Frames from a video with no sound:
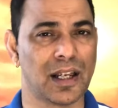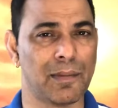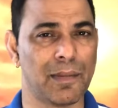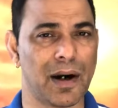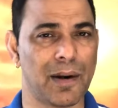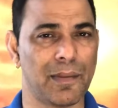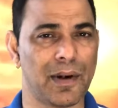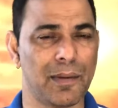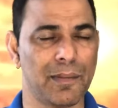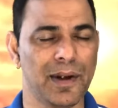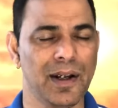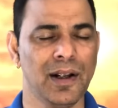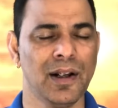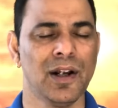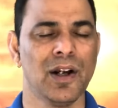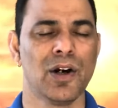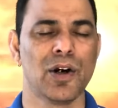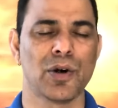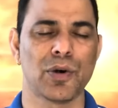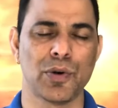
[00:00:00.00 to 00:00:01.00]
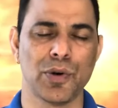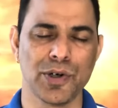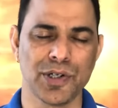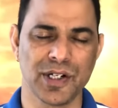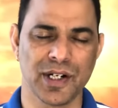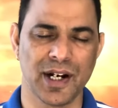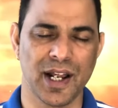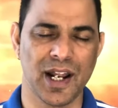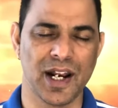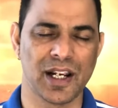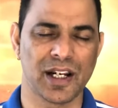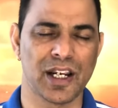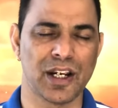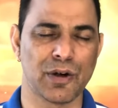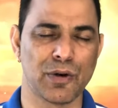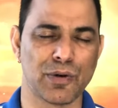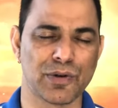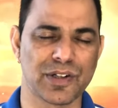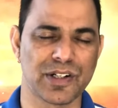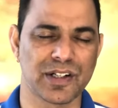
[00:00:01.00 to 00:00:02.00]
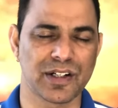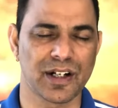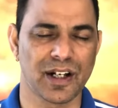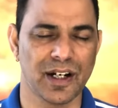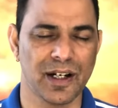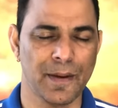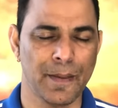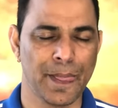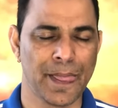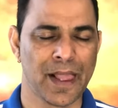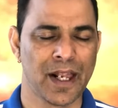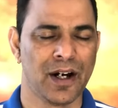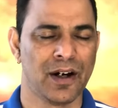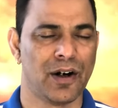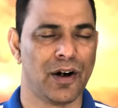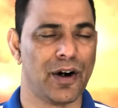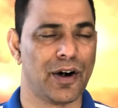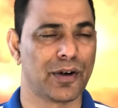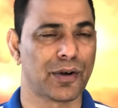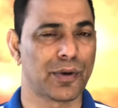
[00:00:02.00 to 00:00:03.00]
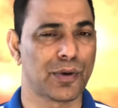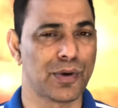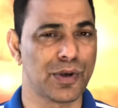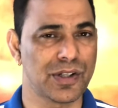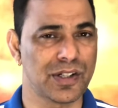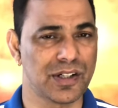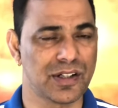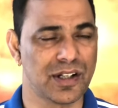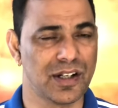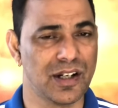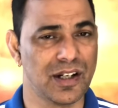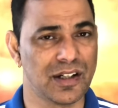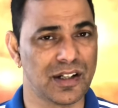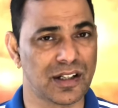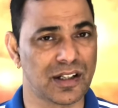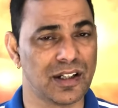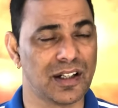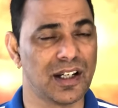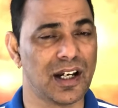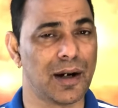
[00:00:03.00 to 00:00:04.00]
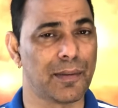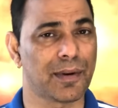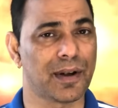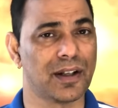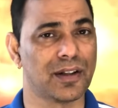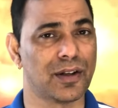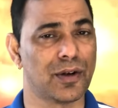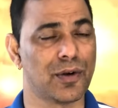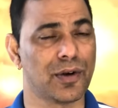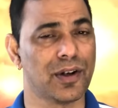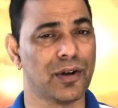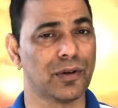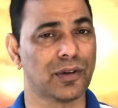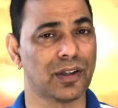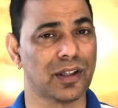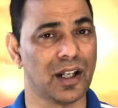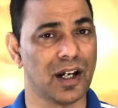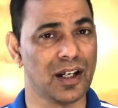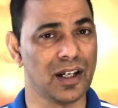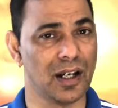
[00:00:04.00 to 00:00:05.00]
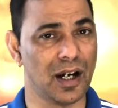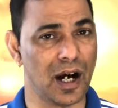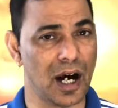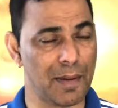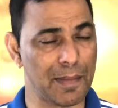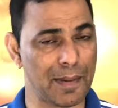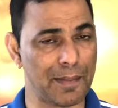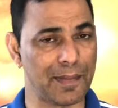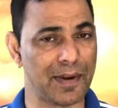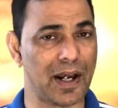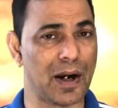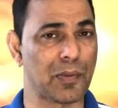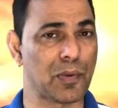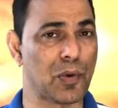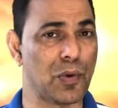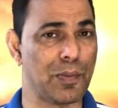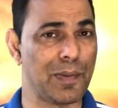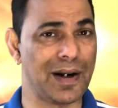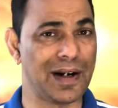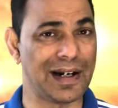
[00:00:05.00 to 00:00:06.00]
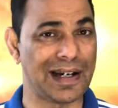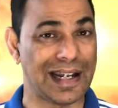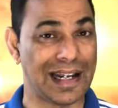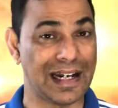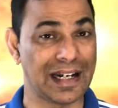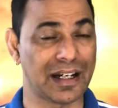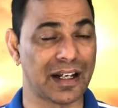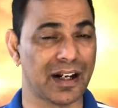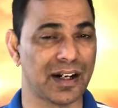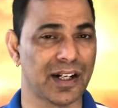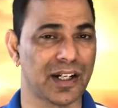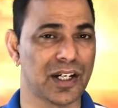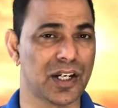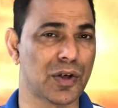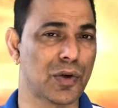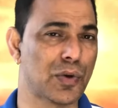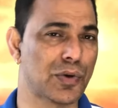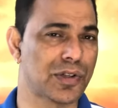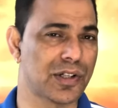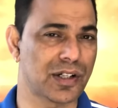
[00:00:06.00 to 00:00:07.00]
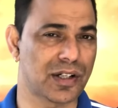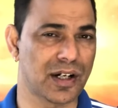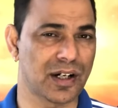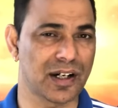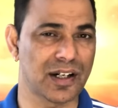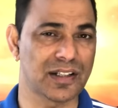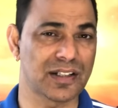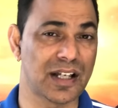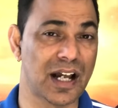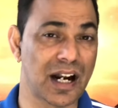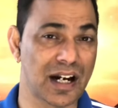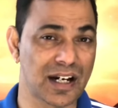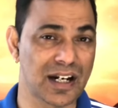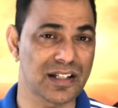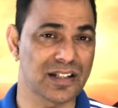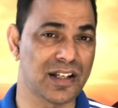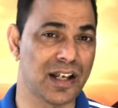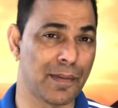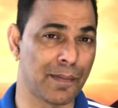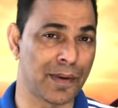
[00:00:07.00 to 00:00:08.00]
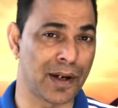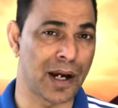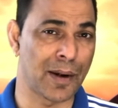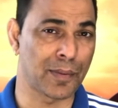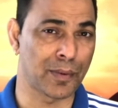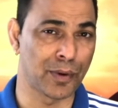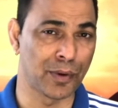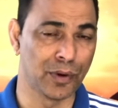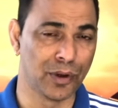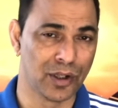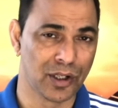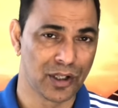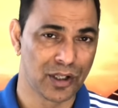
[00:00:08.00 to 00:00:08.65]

के मामले में खुश रहने की कोशिश करें और खुशी जितनी आपके अंदर होगी उतना ही आप अपने आप को मेंटेन करने की कोशिश करेंगे सैडनेस से अपने आप को